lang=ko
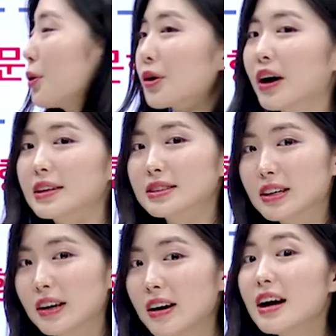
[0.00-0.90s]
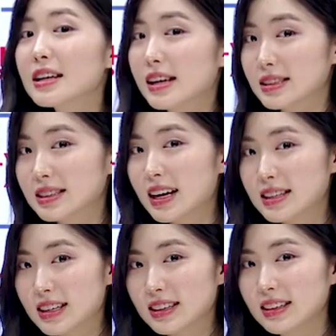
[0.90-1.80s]
보러 갔어요? Yes, I
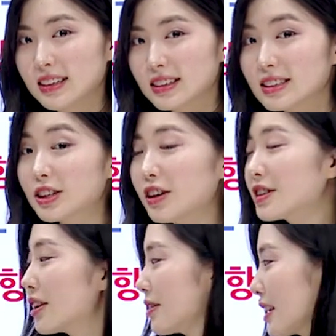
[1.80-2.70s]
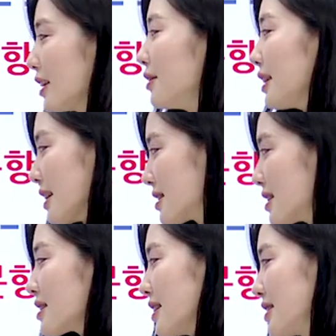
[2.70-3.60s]
did. 그죠? 그런가요? Yes,
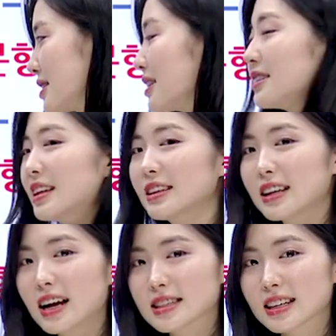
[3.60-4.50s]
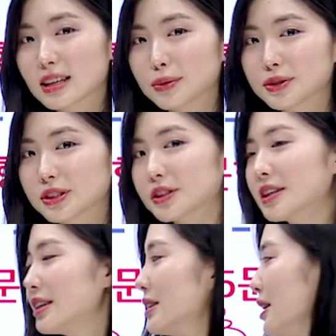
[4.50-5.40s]
it does. 이런 애들이 가장
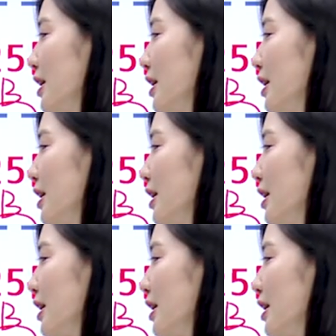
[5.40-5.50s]
기본적인,